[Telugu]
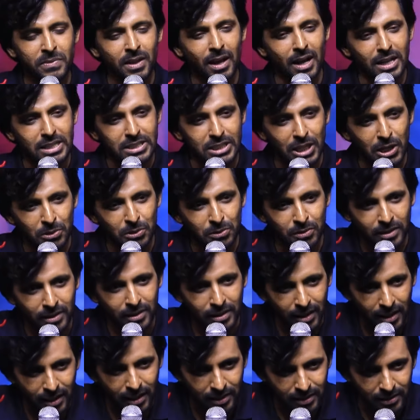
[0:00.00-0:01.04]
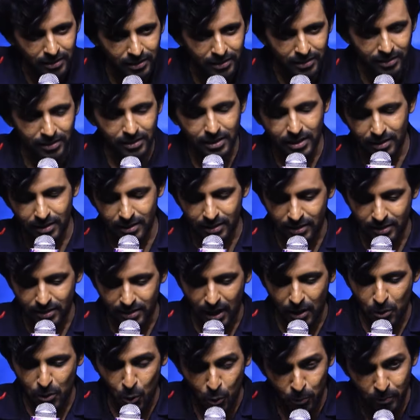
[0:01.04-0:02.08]
అది జరుగుతుందని
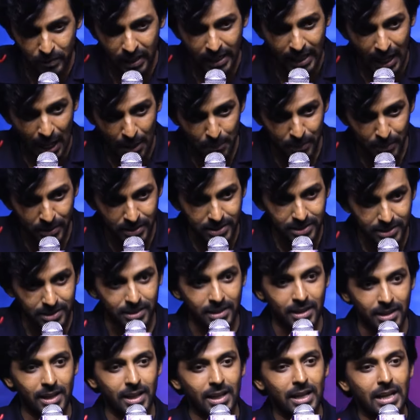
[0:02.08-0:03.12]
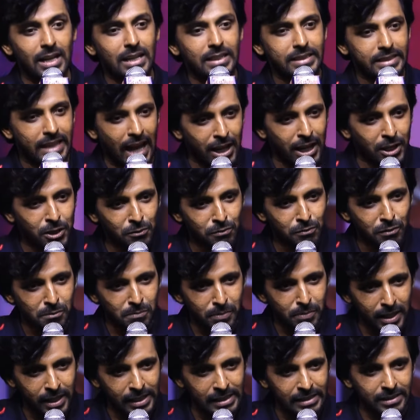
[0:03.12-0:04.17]
ఐ హోప్ దట్ హ్యాపెన్స్ థ్యాంక్ యూ ఫర్
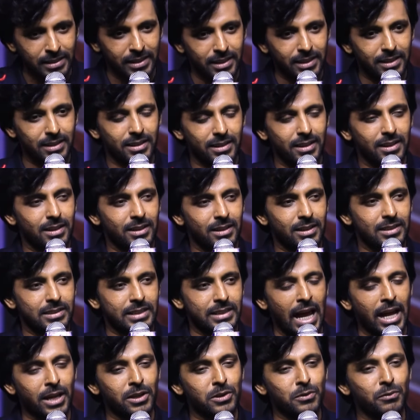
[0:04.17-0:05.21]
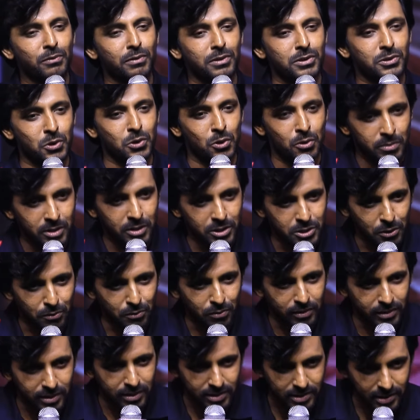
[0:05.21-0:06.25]
బీయింగ్ దేర్ థ్యాంక్ యూ ఫర్ సో మచ్ ఆఫ్
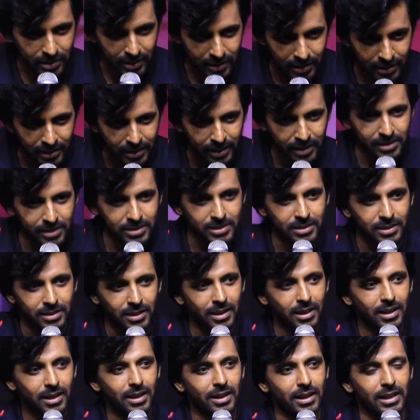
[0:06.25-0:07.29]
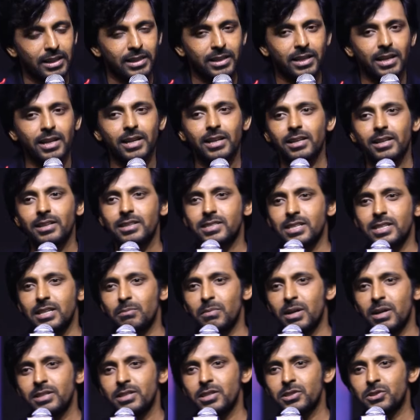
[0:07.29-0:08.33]
దిస్ లర్నింగ్స్ ఎందుకంటే
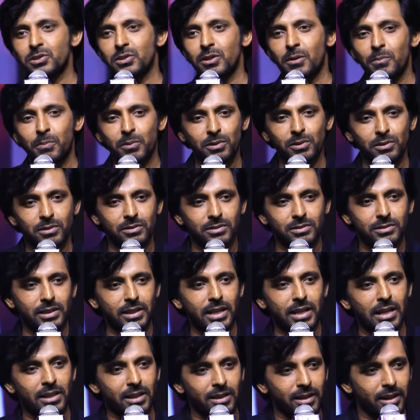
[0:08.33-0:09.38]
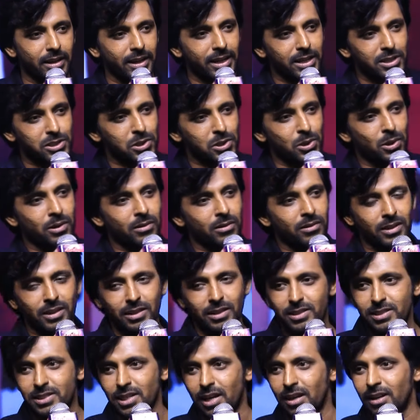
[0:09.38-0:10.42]
సినిమా చేస్తున్నప్పుడు ఏదైనా నేర్చుకోవడం అనేది
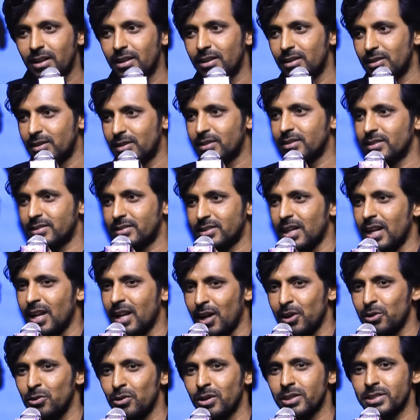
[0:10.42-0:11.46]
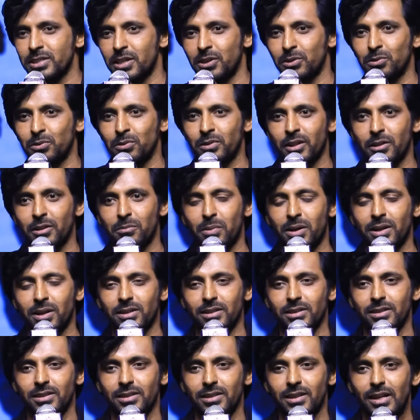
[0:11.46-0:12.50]
చాలా చాలా అరుదుగా జరుగుతుంటుంది బట్
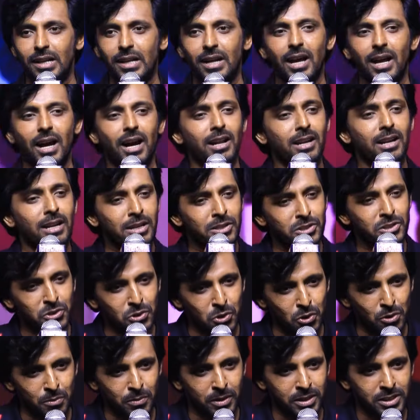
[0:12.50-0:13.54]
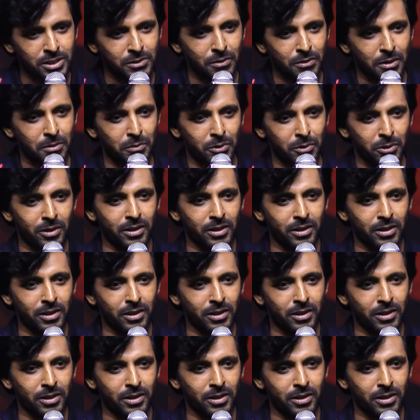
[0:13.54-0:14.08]
ఐ లర్న్ సో మచ్ ఫ్రమ్ యూడా